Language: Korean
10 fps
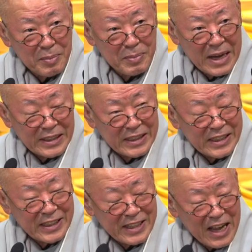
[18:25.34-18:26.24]

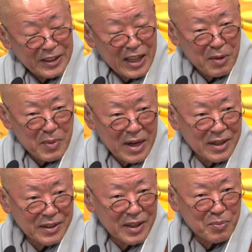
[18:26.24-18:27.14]
마치
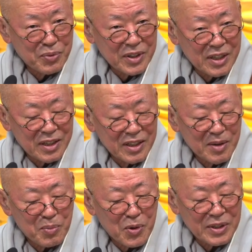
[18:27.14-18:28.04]
장담하건대
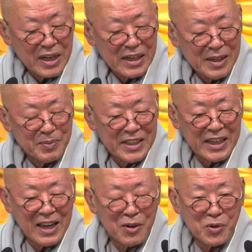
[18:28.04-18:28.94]
부처님 보살님
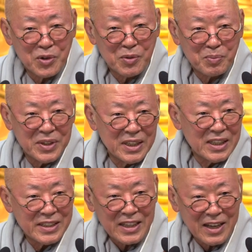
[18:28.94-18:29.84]
제하고는
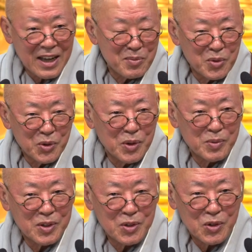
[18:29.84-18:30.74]
비길자가 아무도
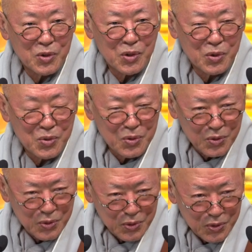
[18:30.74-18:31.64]
없을 정도로
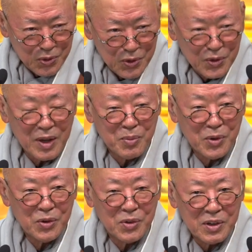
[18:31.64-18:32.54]
훌륭해
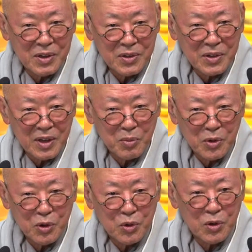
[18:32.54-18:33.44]
보이고 거룩해
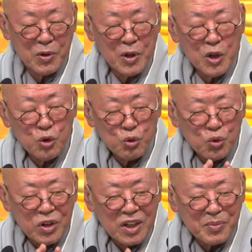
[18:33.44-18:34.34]
보이고
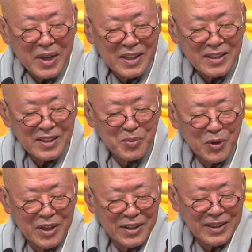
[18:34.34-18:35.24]
위험에 있어
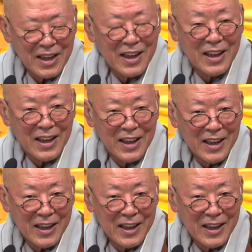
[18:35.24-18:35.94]
보였다.